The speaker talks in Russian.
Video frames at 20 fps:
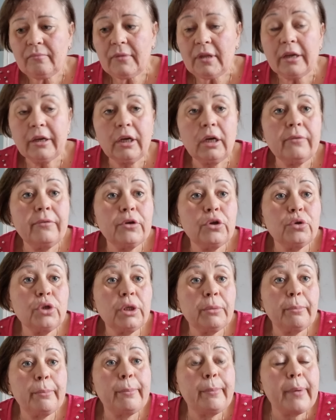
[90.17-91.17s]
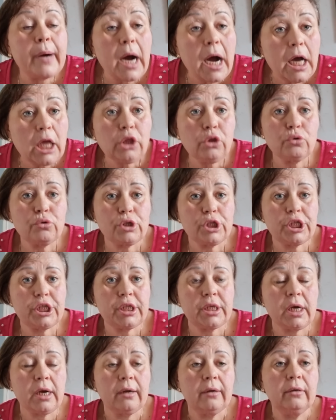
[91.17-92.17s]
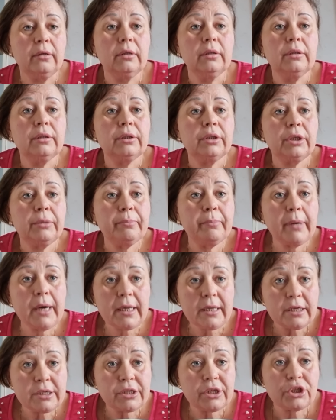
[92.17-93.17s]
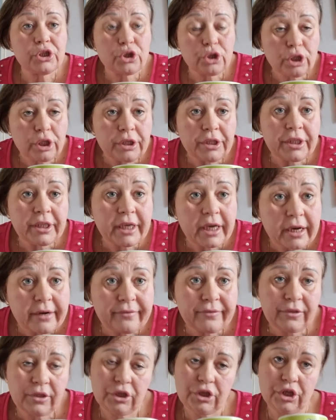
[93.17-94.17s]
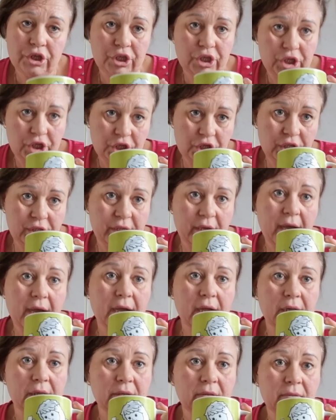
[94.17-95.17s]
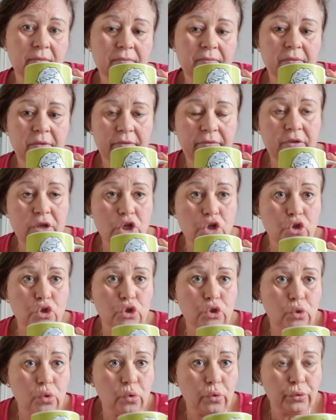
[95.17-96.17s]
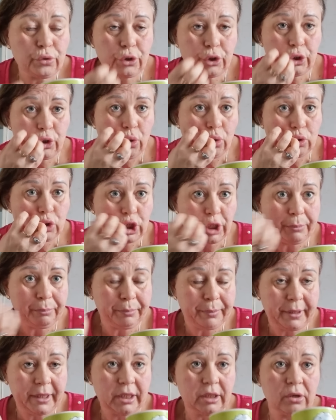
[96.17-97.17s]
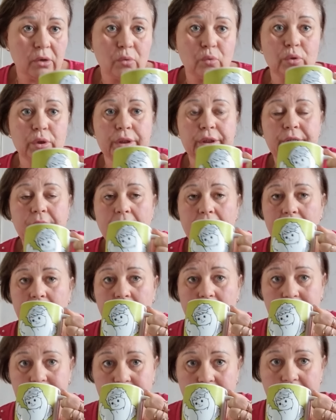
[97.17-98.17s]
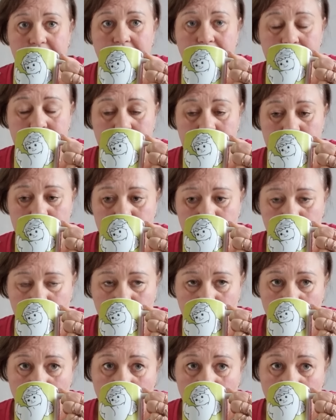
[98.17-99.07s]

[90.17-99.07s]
Говорю, не балуйся, не балуйся, что ты нервничаешь-то? Вижу, что у нее уже пена у рта, когда она пишет.